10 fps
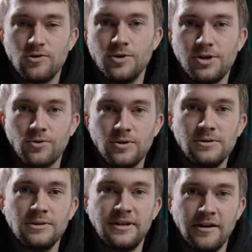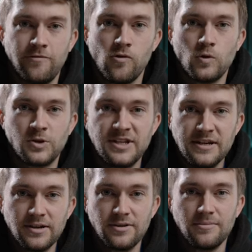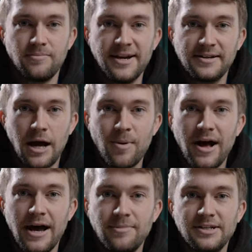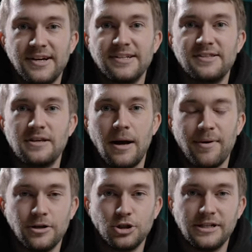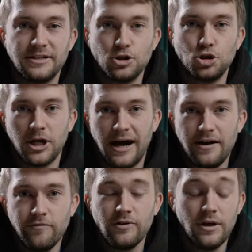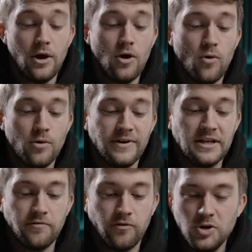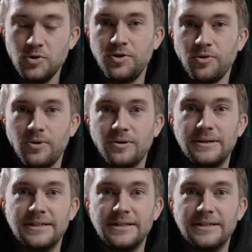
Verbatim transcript: durchdrücke, dann fokussiert meine Kamera einmal, das heißt, die Kamera stellt scharf und wenn ich voll durchdrücke,